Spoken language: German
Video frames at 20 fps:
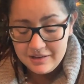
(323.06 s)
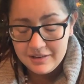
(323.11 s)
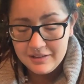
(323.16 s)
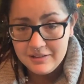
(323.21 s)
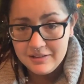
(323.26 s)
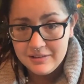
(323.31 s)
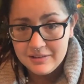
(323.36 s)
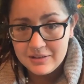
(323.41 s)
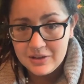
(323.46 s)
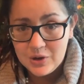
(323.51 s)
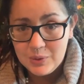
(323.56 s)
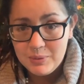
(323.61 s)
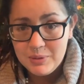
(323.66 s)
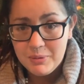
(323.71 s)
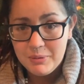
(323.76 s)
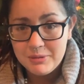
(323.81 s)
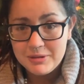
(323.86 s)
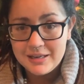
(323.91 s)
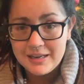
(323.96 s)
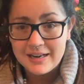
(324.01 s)
Das ist, glaube
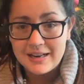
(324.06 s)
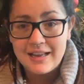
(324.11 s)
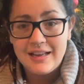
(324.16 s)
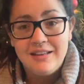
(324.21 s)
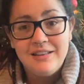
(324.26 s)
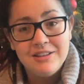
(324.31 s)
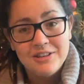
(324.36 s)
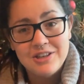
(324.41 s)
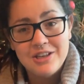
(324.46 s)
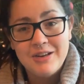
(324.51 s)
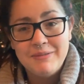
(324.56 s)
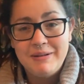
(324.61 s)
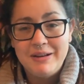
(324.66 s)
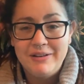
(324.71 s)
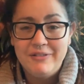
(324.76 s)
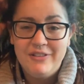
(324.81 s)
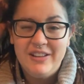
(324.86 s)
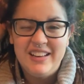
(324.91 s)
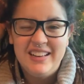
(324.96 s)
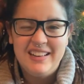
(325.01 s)
ich, momentan realistischer.
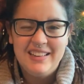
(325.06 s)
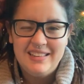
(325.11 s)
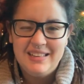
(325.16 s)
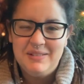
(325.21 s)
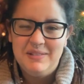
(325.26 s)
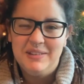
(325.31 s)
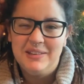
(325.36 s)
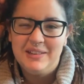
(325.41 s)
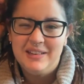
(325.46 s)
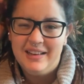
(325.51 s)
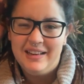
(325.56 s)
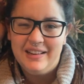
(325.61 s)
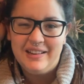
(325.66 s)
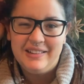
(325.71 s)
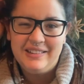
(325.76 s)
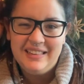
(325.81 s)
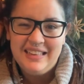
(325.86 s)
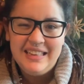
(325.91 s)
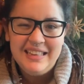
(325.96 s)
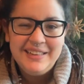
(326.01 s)
Mein Pferdchen ist nämlich ein
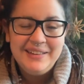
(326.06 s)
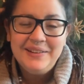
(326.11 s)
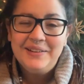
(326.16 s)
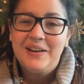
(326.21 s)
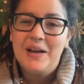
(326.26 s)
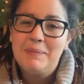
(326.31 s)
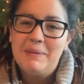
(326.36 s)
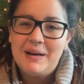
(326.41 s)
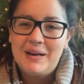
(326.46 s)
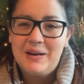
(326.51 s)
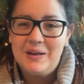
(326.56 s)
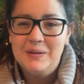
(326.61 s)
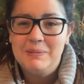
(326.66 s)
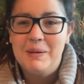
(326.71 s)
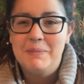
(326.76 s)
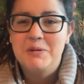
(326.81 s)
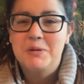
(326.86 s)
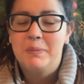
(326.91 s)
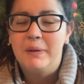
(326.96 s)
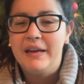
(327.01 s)
kleiner Kapperklaus
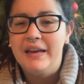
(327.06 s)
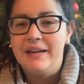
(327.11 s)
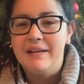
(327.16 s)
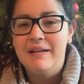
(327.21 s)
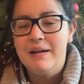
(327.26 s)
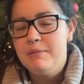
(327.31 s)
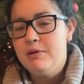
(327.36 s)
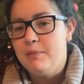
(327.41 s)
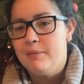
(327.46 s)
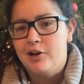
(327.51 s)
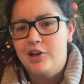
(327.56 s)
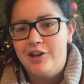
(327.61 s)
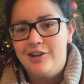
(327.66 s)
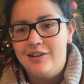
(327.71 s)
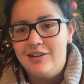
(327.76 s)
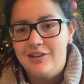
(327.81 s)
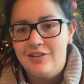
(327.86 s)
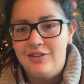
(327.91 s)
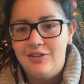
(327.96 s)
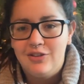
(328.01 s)
beim Springen. Aber macht ja
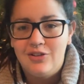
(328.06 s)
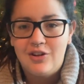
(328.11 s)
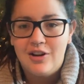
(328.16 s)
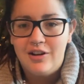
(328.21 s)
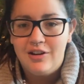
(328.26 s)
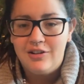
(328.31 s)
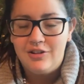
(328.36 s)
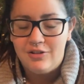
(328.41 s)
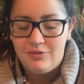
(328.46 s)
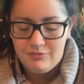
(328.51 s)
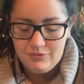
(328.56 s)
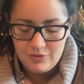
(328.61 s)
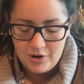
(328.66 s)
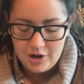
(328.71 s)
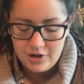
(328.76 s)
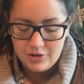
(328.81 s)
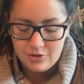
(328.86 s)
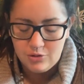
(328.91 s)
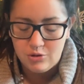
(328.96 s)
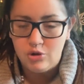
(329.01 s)
nichts. Ist ja
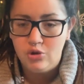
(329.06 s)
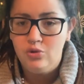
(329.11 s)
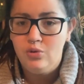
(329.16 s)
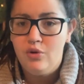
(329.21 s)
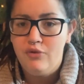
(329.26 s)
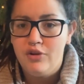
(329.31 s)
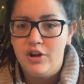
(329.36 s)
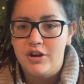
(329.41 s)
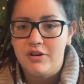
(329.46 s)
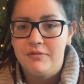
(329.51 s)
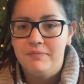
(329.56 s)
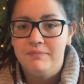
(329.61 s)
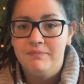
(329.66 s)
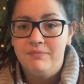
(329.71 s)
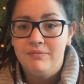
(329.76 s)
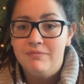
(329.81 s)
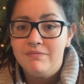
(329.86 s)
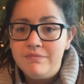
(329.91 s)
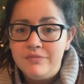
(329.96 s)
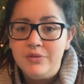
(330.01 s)
halt Dressurpferd.
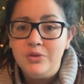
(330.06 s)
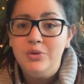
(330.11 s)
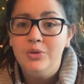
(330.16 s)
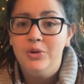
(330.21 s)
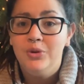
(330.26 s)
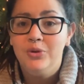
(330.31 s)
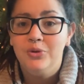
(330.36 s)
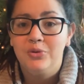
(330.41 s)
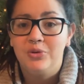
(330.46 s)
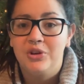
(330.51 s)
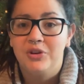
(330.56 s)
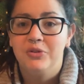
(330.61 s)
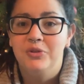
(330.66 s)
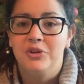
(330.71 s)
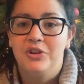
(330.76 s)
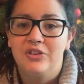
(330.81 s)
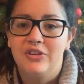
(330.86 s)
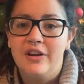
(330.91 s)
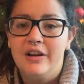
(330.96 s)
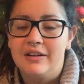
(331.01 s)
Durch und durch,
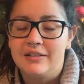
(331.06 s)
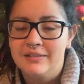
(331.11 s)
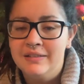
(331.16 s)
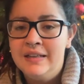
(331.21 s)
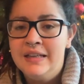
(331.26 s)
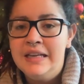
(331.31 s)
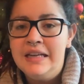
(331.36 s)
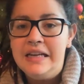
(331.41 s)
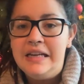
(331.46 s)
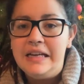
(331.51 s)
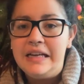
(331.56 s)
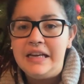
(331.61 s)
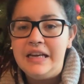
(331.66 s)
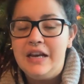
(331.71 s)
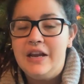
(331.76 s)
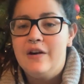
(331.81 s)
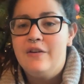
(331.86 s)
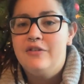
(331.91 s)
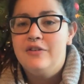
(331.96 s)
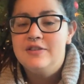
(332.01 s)
würde ich sagen.
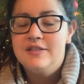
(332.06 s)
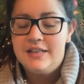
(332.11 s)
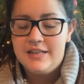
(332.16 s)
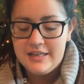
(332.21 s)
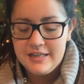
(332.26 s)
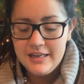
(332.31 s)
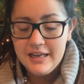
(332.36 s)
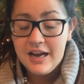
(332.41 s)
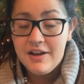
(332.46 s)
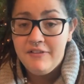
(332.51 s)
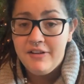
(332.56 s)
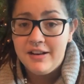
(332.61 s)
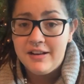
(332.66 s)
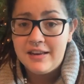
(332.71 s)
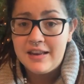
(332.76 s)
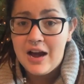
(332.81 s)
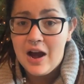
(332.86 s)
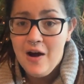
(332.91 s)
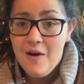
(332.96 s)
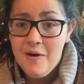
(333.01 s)
Genau, von Salinera
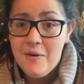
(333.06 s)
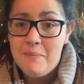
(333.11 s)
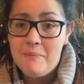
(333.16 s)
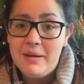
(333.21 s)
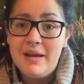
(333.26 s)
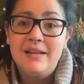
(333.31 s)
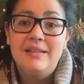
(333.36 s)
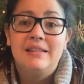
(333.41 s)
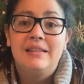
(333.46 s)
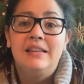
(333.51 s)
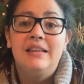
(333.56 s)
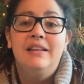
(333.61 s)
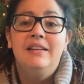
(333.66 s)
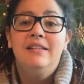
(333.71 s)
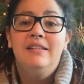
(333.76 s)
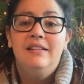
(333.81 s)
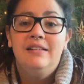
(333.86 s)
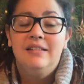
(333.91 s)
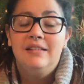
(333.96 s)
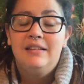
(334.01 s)
werdet ihr auch mehr
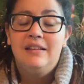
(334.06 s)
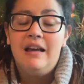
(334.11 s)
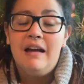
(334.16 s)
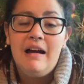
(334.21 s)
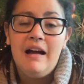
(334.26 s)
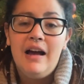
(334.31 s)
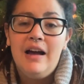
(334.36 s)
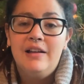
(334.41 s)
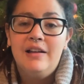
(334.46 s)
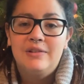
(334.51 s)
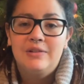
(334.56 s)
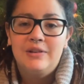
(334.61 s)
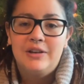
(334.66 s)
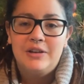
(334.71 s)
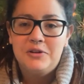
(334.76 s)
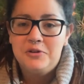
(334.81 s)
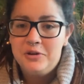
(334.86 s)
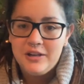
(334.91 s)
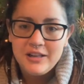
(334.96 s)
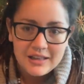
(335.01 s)
sehen dieses Jahr. Also
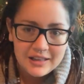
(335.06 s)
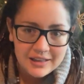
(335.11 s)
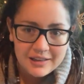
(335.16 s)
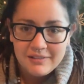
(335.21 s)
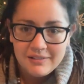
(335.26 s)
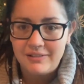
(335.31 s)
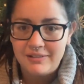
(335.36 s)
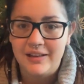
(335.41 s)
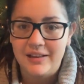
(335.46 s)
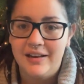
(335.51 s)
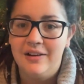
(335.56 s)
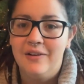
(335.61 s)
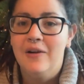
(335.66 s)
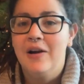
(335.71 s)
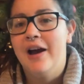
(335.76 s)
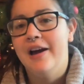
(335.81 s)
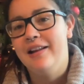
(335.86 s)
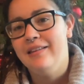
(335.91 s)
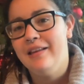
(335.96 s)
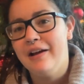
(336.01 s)
natürlich, es hat
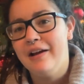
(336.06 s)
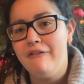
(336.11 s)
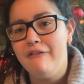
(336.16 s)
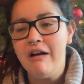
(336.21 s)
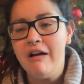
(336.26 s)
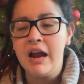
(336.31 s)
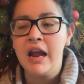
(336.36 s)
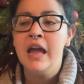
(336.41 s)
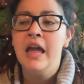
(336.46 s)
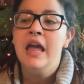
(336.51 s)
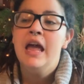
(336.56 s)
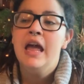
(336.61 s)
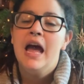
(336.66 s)
auch gerade erst angefangen.